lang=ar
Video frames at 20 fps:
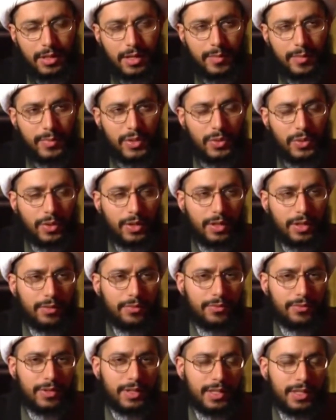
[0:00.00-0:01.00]
لم
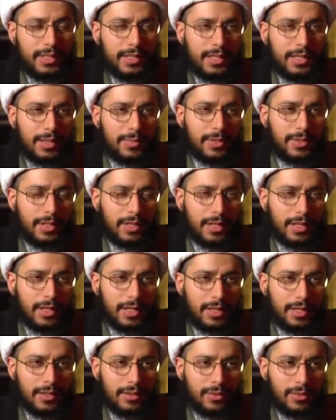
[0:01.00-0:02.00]
يعرف في كتاب
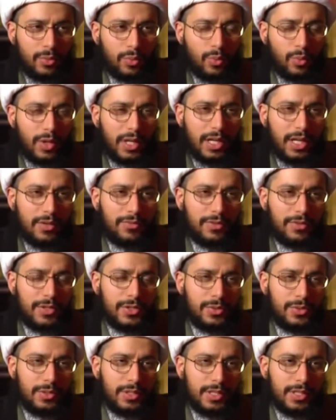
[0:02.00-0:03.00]
الله ولا في
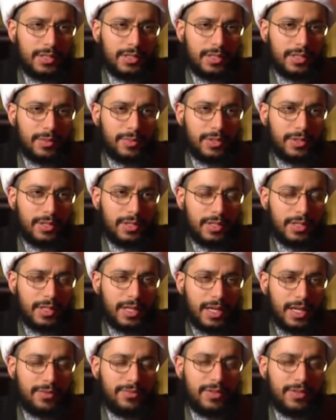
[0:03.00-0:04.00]
سنة
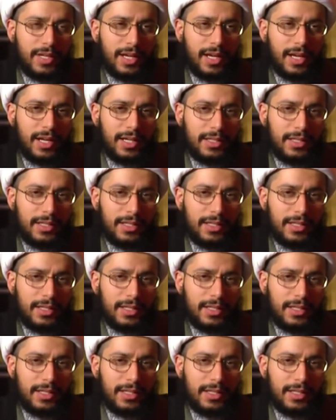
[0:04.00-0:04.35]
نبيه أي في